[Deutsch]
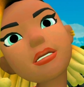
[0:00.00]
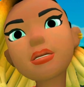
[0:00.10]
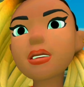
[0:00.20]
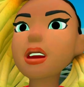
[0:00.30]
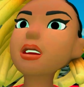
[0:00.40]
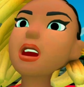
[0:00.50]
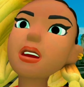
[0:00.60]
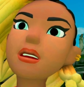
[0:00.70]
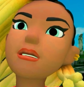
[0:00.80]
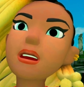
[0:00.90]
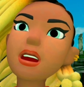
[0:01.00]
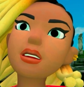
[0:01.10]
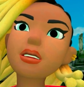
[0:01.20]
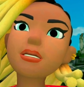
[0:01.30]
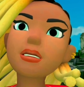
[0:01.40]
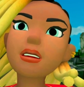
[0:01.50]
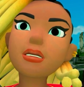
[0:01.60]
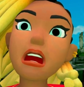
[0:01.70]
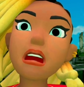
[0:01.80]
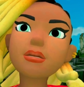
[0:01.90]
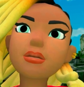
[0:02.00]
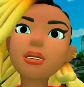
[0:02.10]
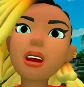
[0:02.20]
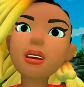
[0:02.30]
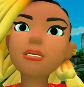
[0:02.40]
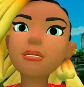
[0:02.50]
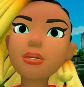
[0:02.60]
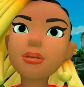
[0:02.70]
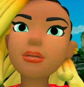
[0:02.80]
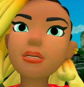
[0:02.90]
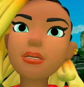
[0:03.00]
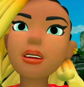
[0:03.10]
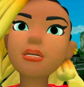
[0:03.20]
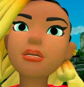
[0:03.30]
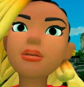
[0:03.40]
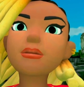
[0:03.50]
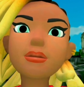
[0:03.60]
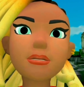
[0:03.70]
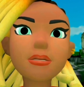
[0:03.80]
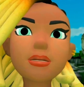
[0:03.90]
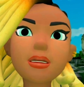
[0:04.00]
Brüder werden sich gegenseitig anzeigen und auf Todesstrafe